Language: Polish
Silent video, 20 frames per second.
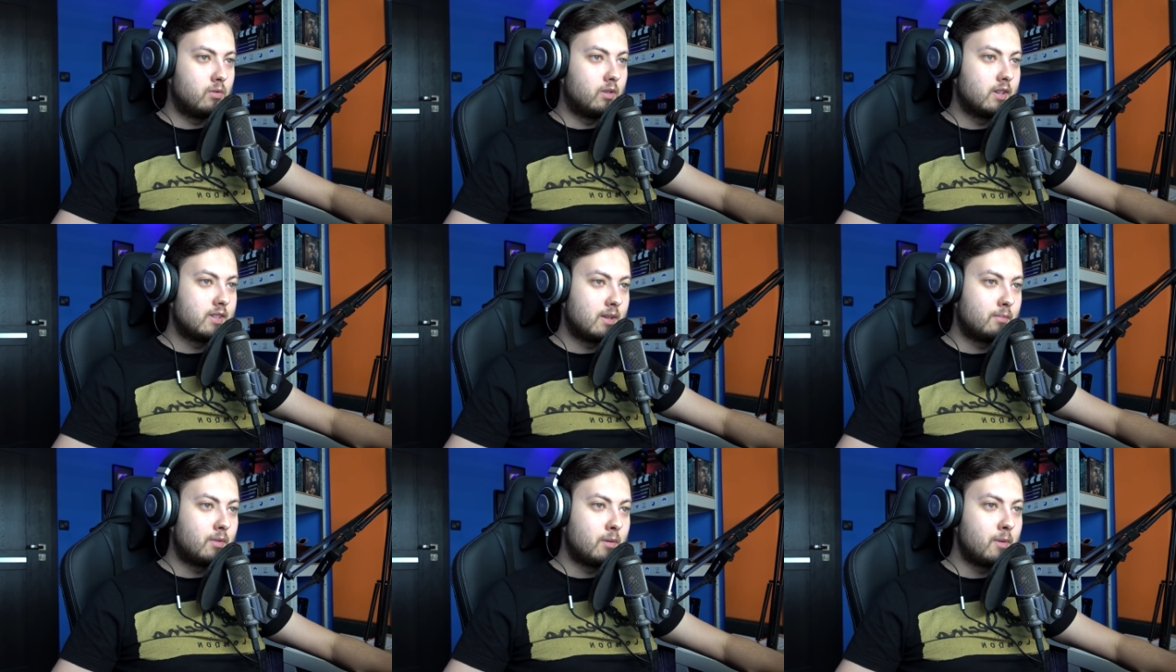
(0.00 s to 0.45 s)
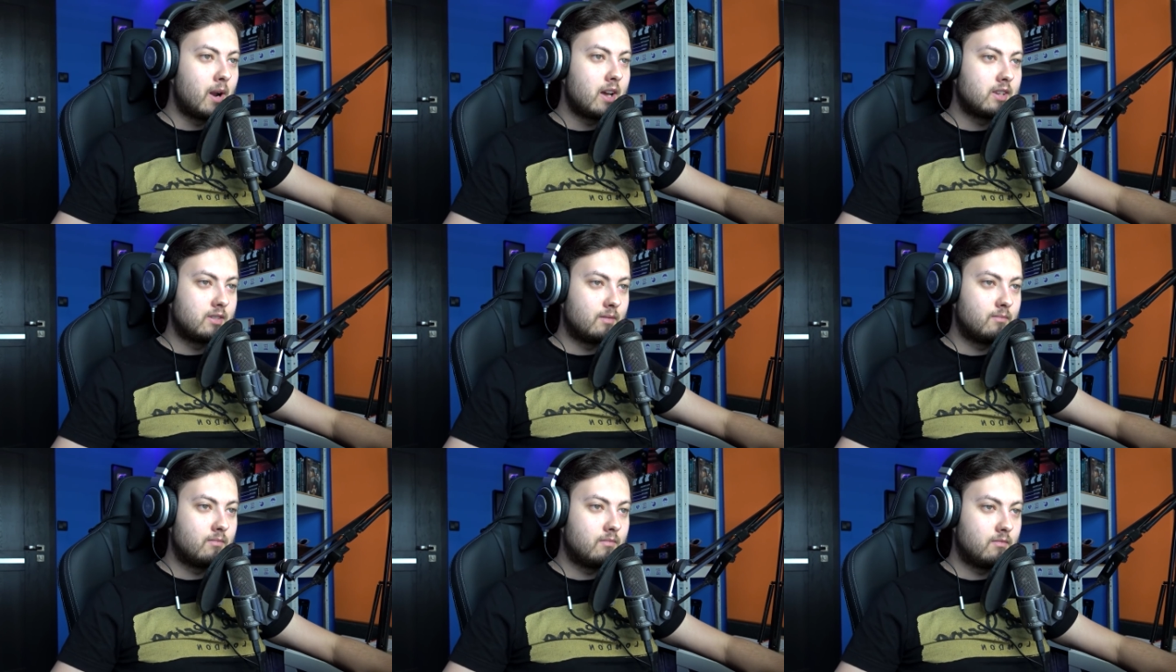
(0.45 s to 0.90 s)
bo następnym
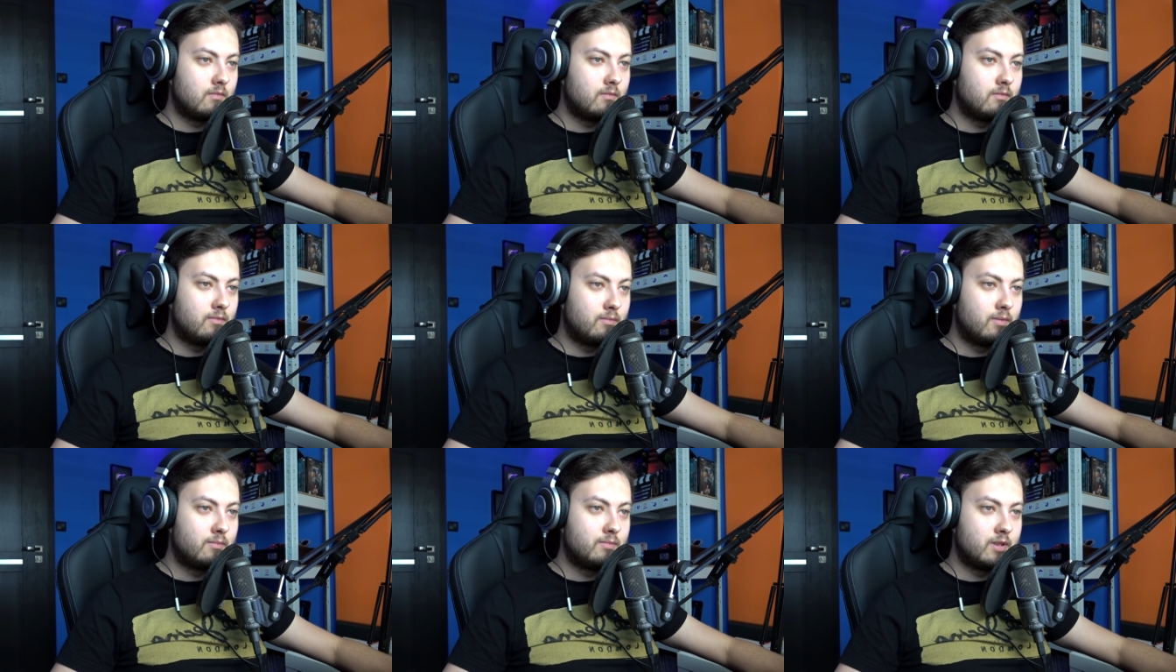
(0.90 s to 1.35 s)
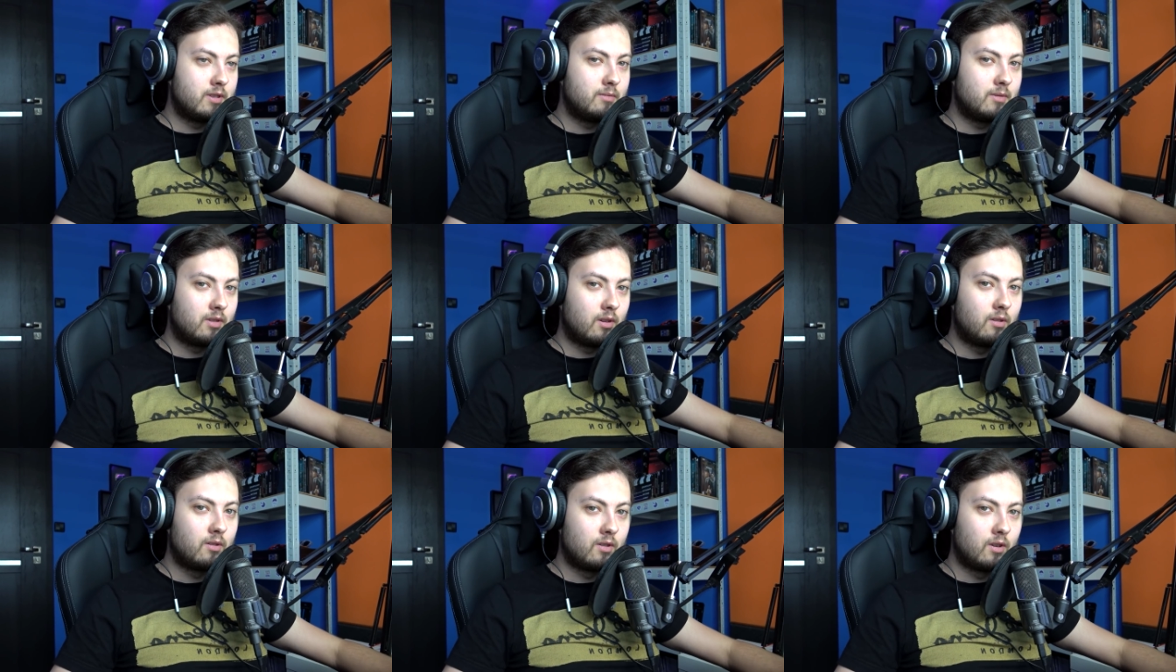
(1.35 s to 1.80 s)
razem
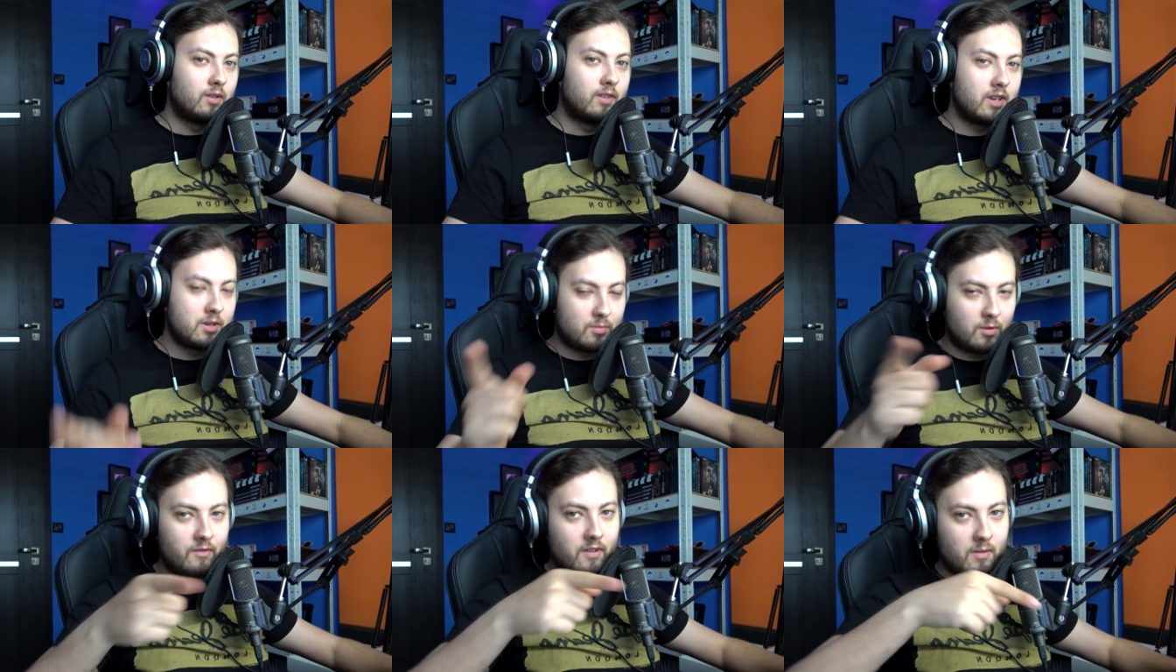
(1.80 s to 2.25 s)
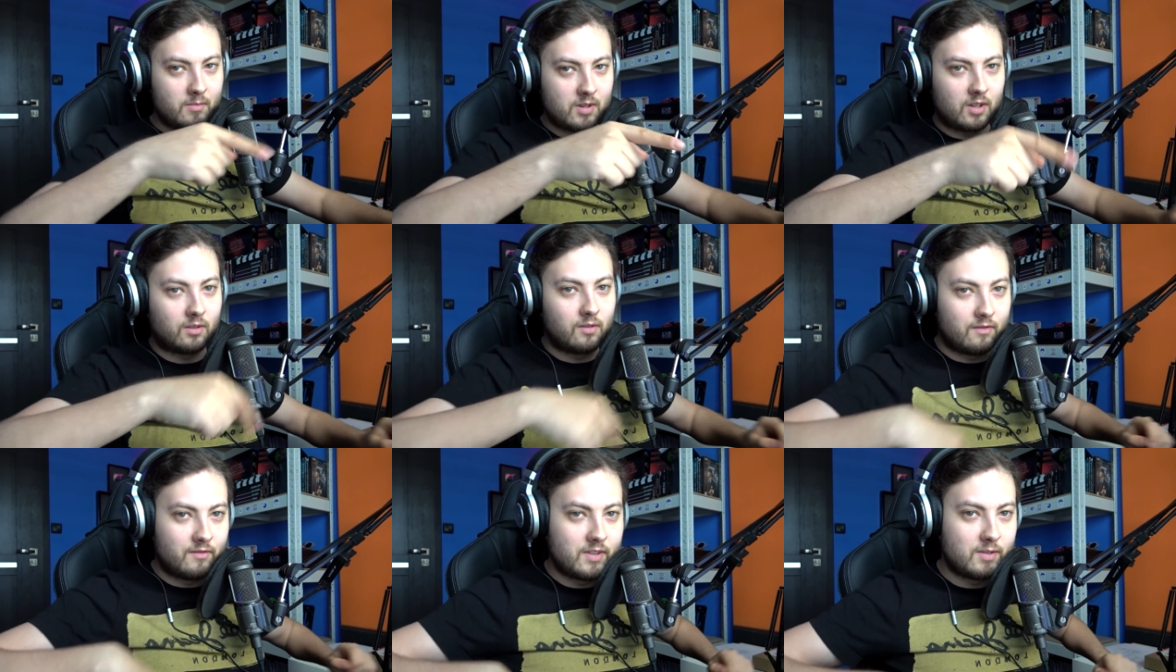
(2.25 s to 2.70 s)
będziemy to oglądać, bo wiem,
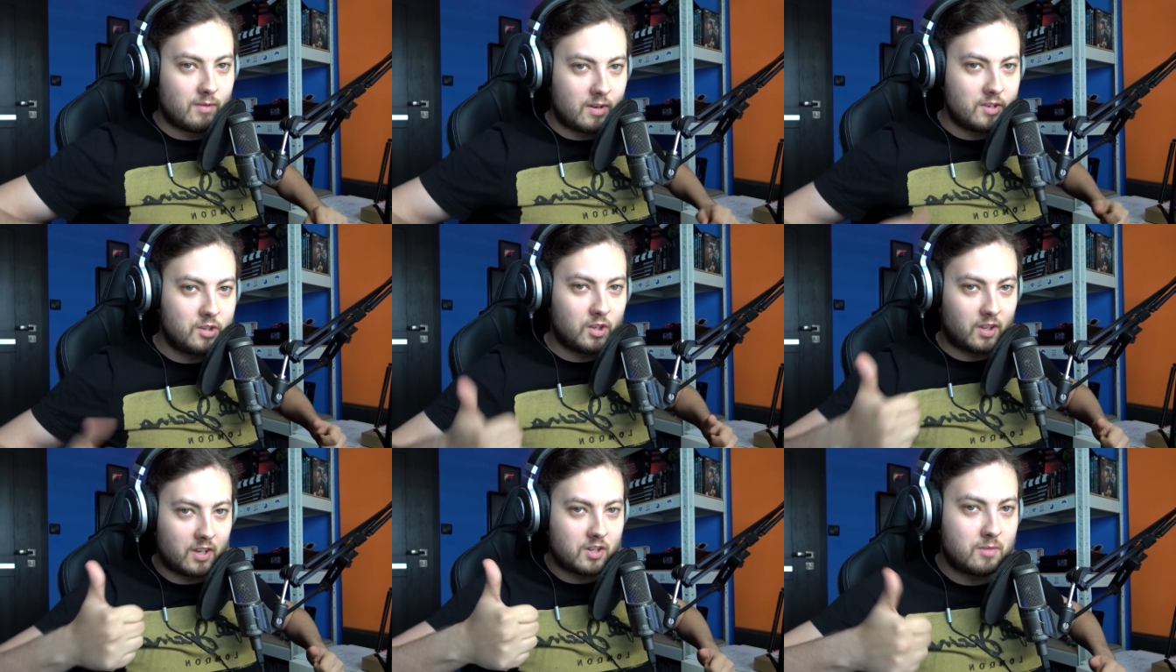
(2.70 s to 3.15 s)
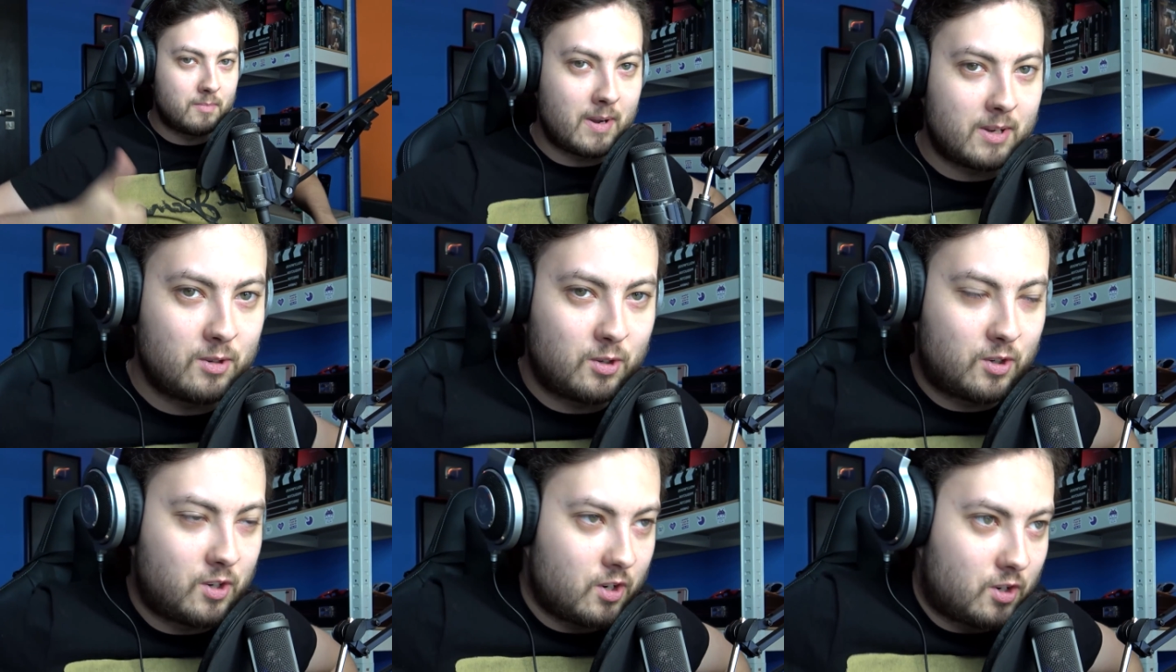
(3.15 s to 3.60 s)
że to wysłaliście, także
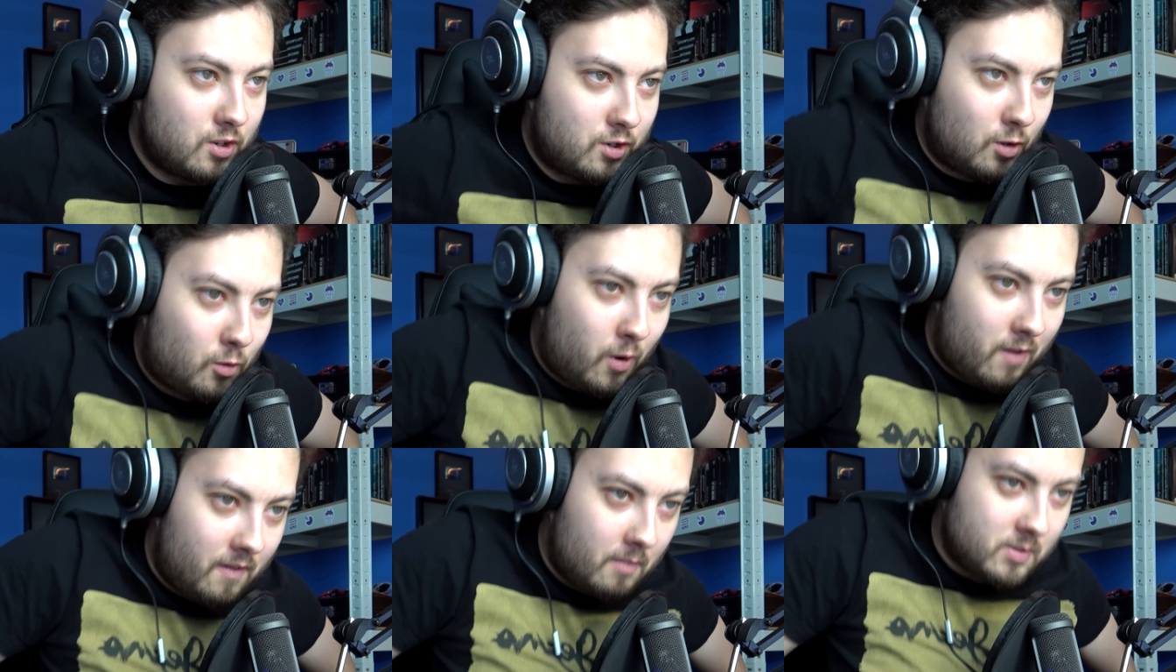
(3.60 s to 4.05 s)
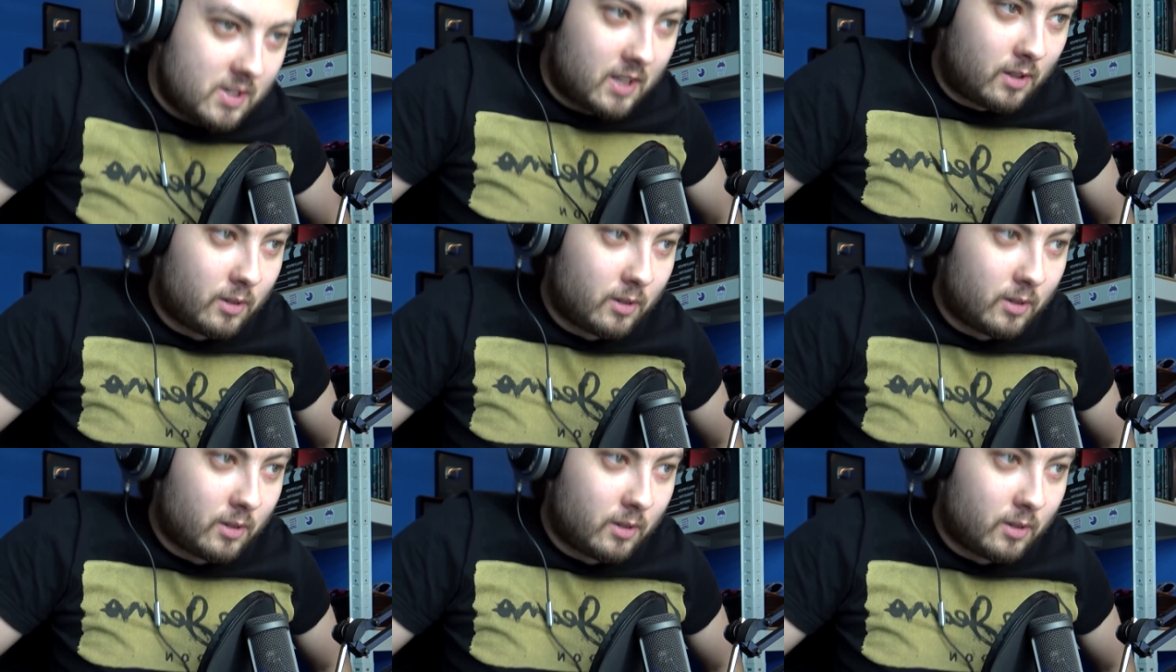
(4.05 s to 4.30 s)
bardzo się cieszę, dziękuję wam za